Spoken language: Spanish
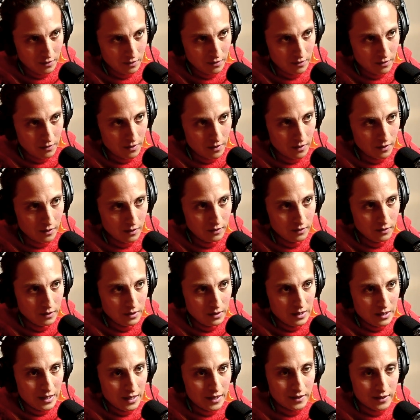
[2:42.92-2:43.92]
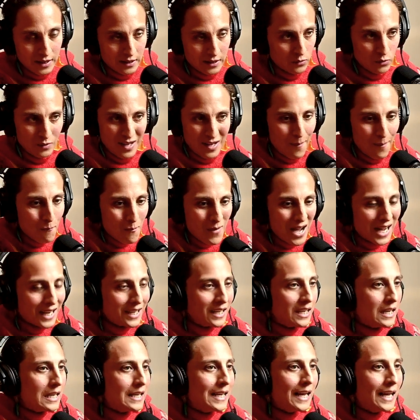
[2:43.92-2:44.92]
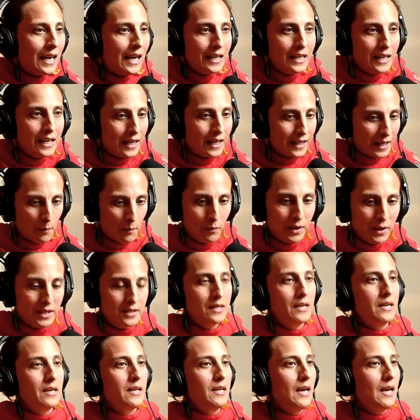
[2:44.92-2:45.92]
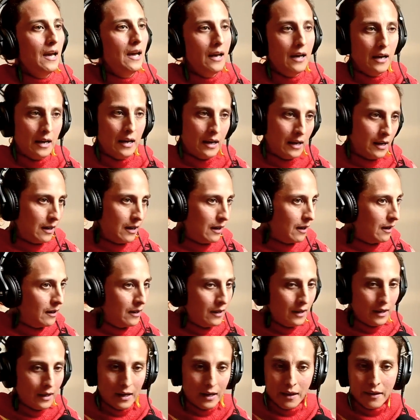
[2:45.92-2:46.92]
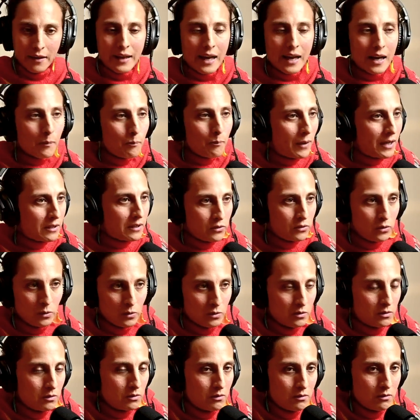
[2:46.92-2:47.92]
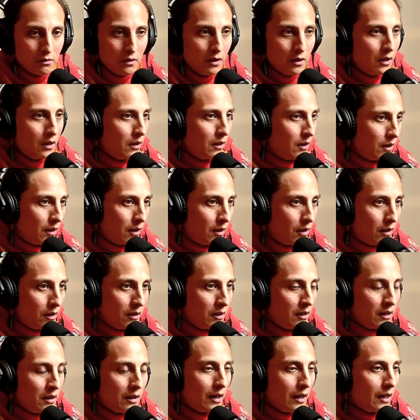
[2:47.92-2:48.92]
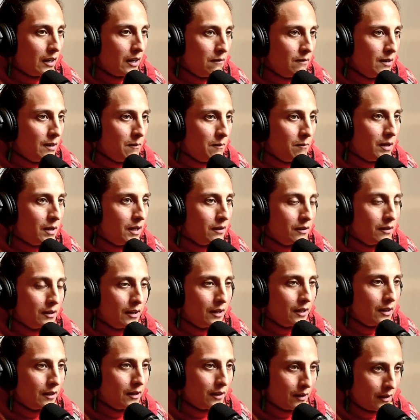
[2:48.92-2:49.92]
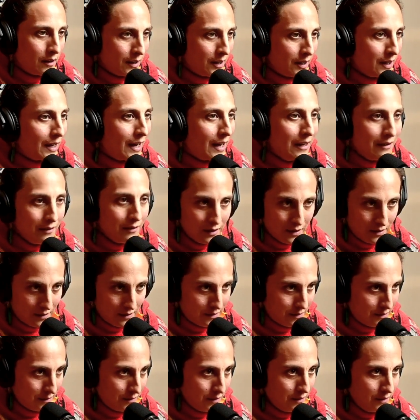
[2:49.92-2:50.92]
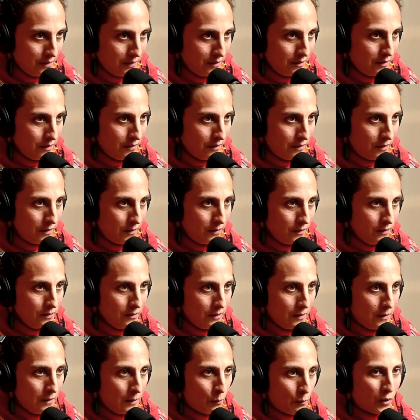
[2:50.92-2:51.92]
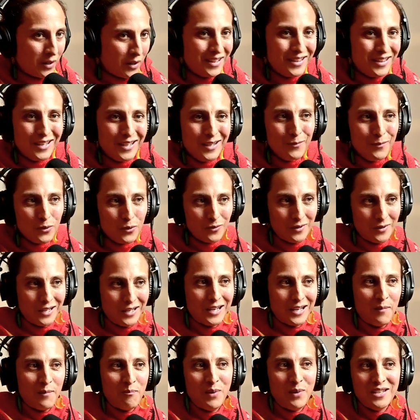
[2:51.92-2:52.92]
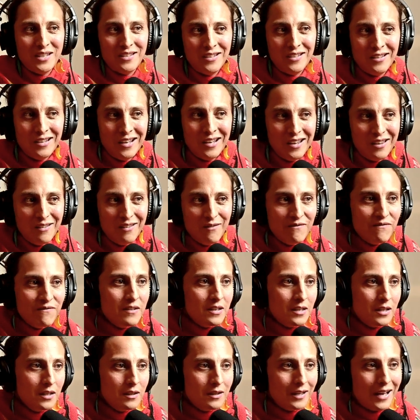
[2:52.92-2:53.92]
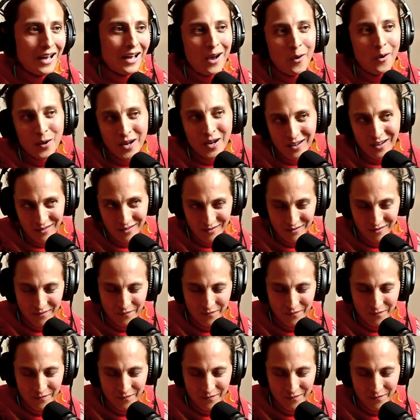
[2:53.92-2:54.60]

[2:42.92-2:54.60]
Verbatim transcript: ¿No? Es, una maquinaria que empezaría a, dar pasos increíblemente gigantes, ¿no? Porque tenemos una capacidad infinita. Ahora,